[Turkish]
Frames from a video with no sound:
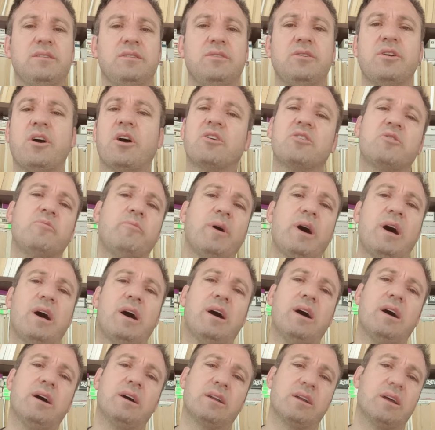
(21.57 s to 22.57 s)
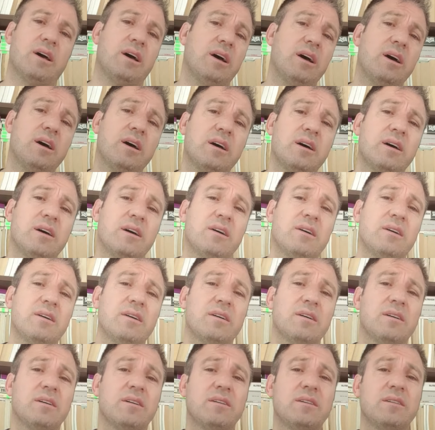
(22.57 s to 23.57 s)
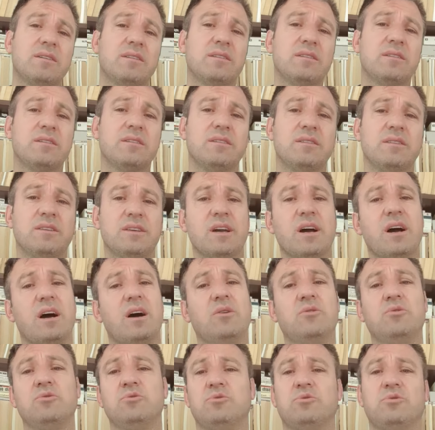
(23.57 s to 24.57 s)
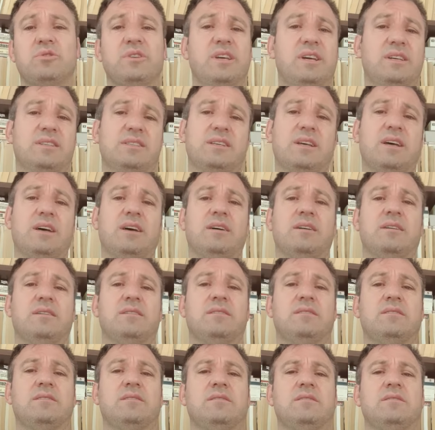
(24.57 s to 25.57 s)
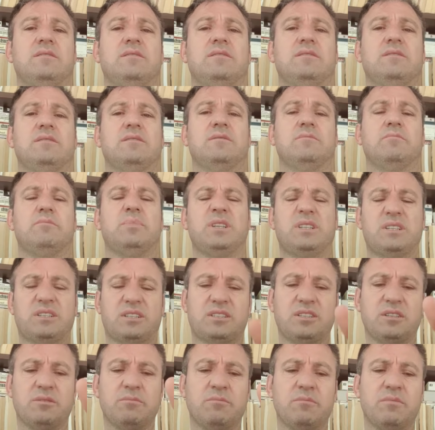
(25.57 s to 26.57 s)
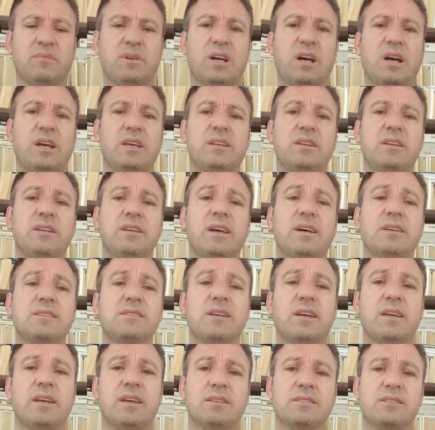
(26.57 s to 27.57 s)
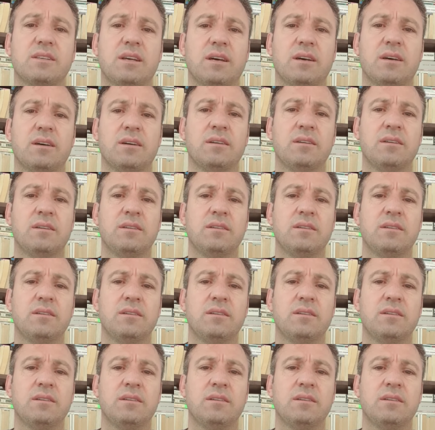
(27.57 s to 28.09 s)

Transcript: Yak bahara yahut yaza. Bıktım gayrı yaza yaza.